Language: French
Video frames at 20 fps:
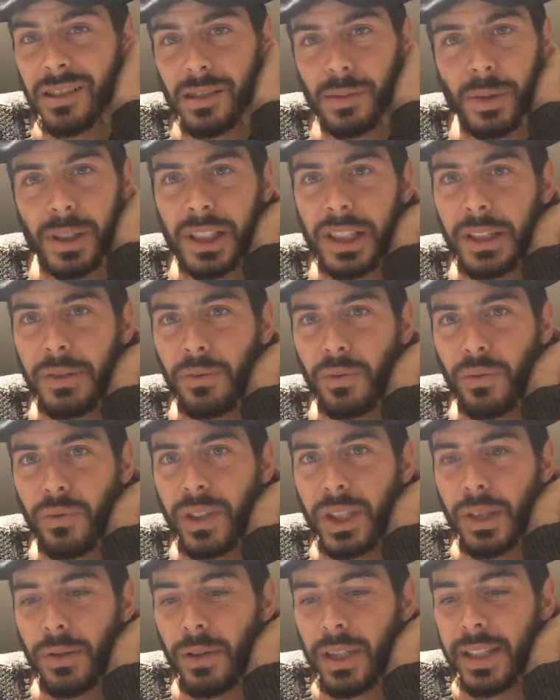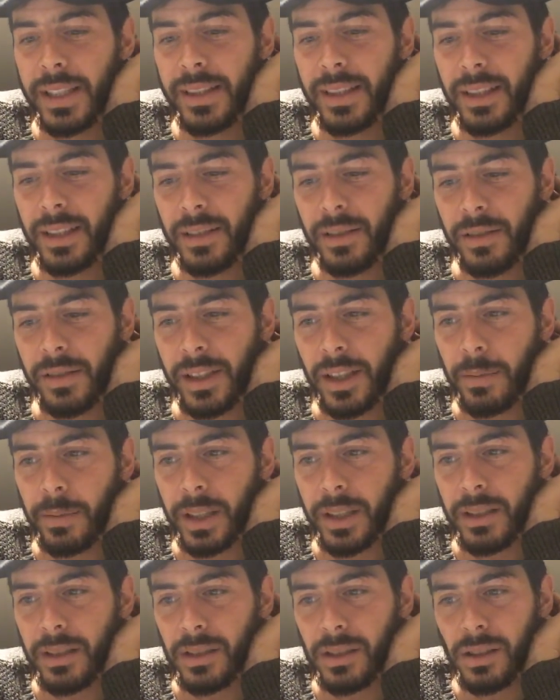Je ne sais pas si vous visualisez ce que ça
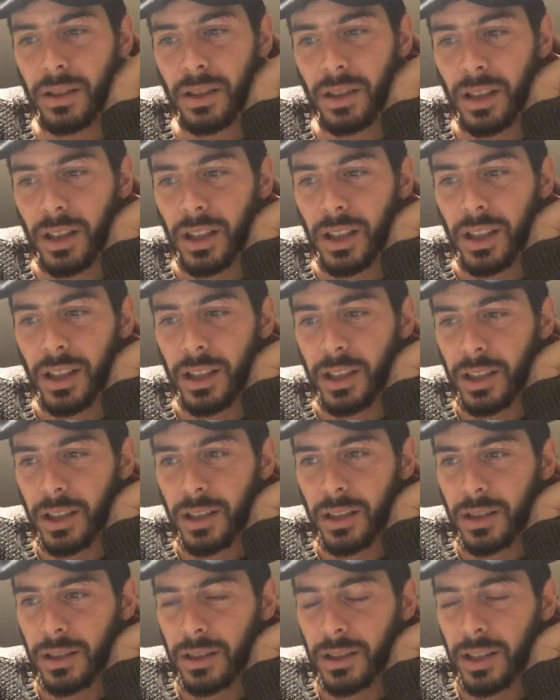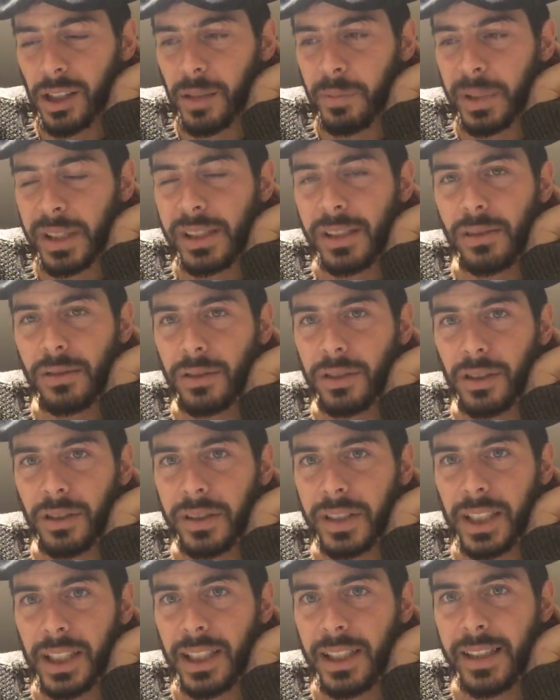représente. Il n'y a pas si longtemps
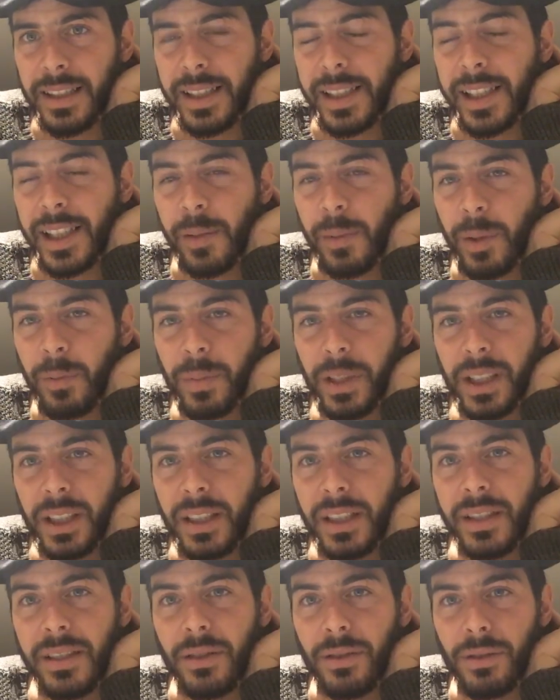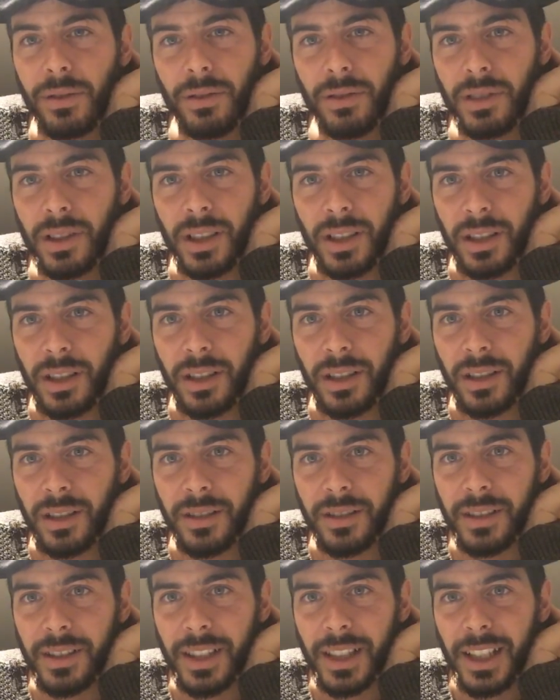que ça, il n'existait même pas des disques durs qui,
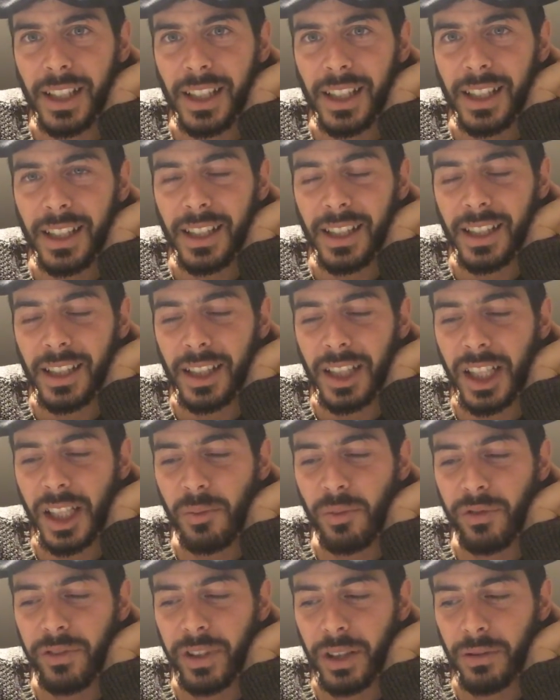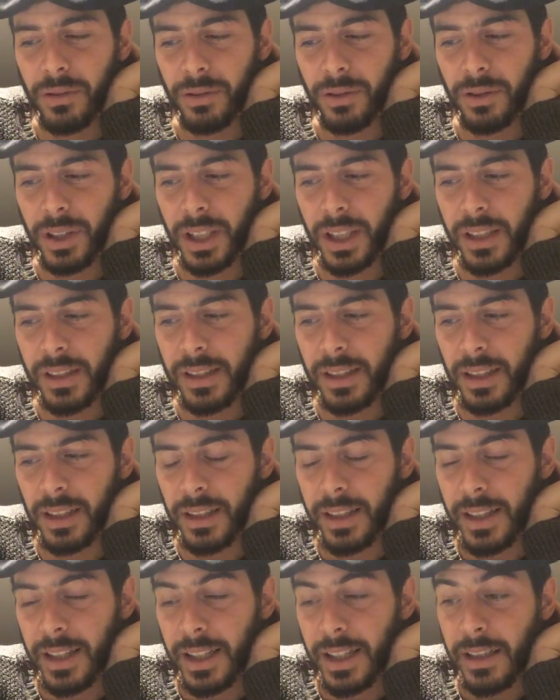qui, contenir
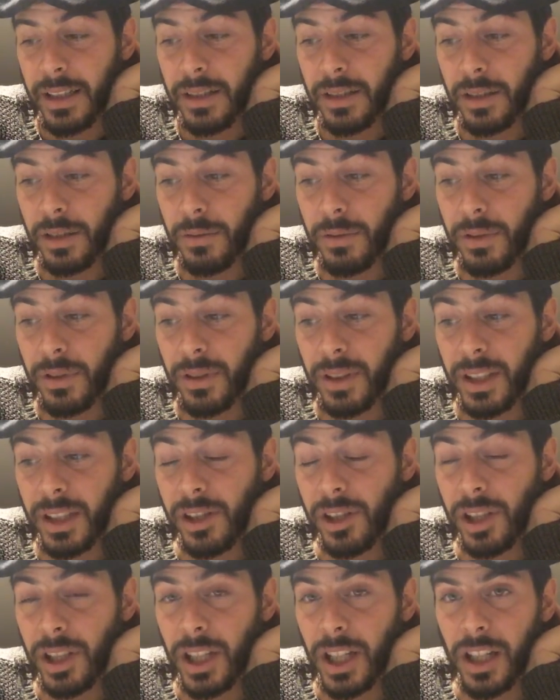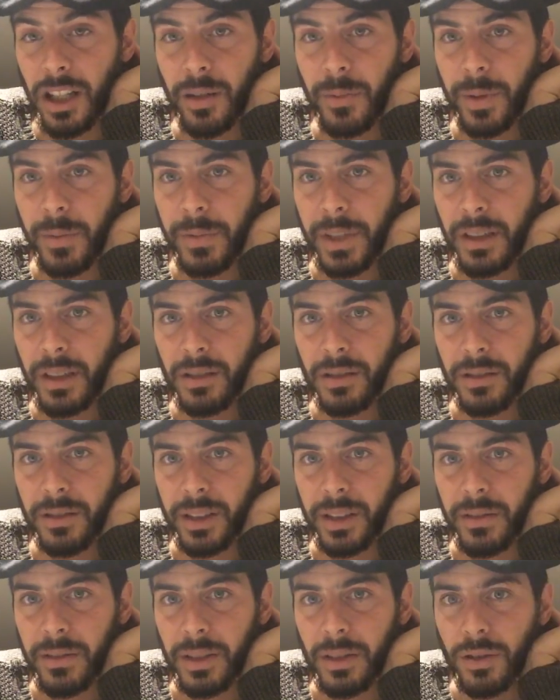ça. 170 gigas en même temps,
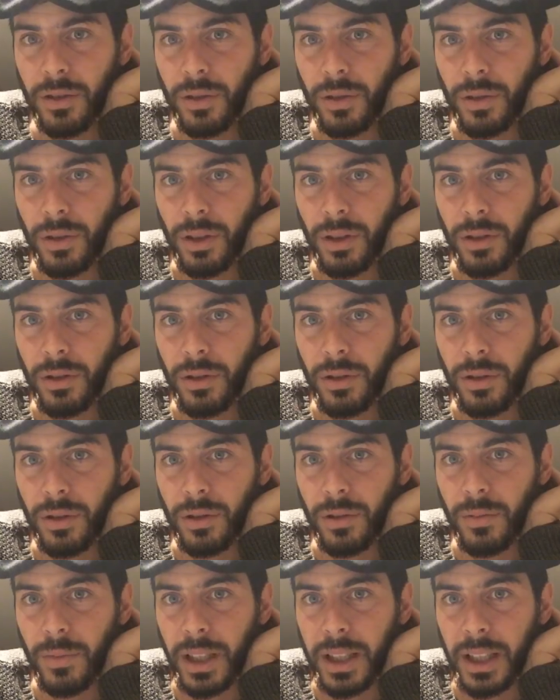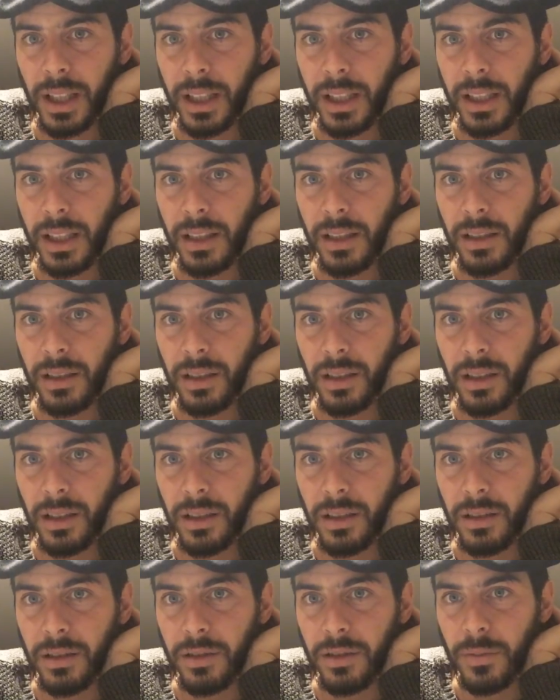on avait du, euh, du, matériel,
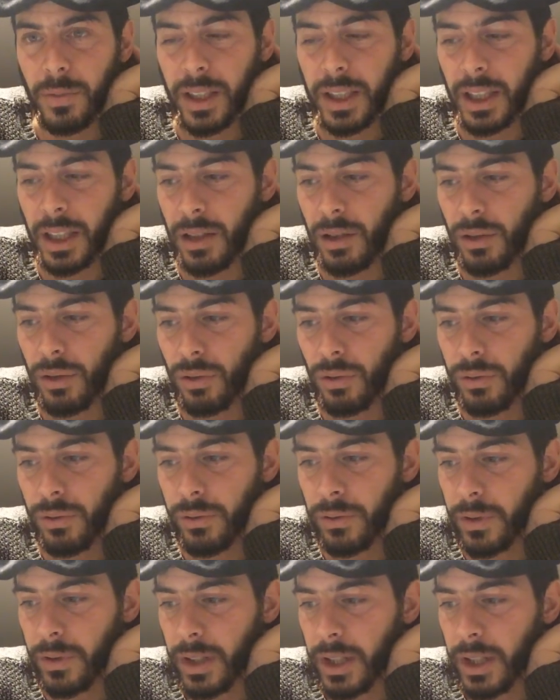euh, du matériel de ouf.